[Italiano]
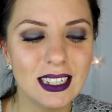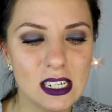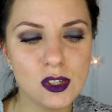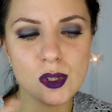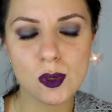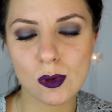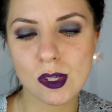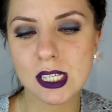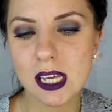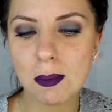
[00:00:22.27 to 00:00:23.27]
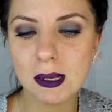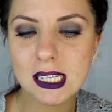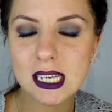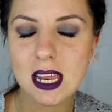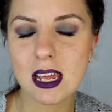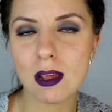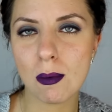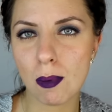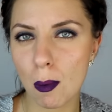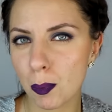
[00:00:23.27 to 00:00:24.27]
e ci sono sia pensierini
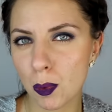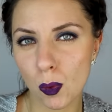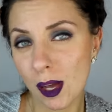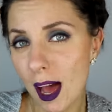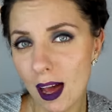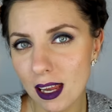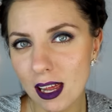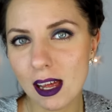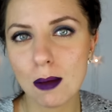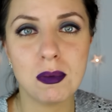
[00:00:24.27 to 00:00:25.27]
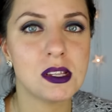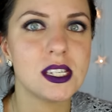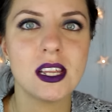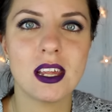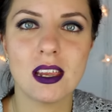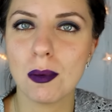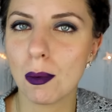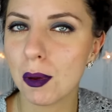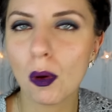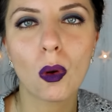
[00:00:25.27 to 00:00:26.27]
un po' più cari che pensierini
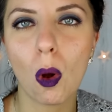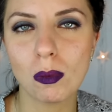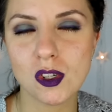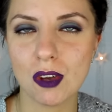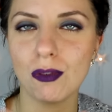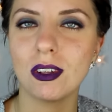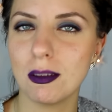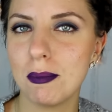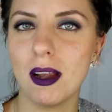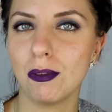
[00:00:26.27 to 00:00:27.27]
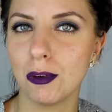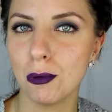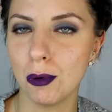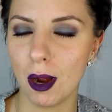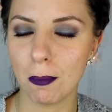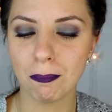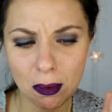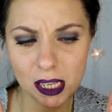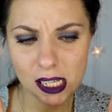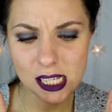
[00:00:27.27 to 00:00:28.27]
proprio economici e fate bella figura. Prima